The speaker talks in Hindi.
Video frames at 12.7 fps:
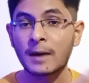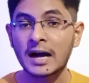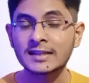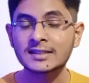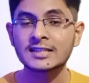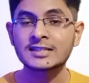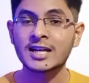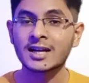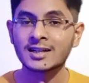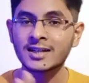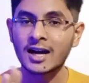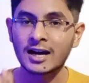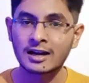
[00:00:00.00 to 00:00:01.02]
पांच से छह
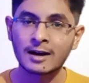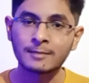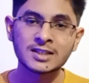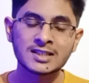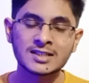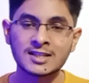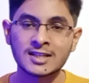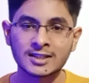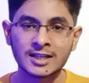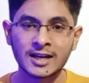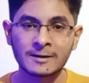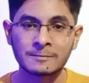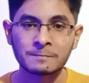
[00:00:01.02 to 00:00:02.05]
घंटे आराम से चल
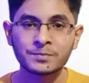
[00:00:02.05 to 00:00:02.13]
जाता है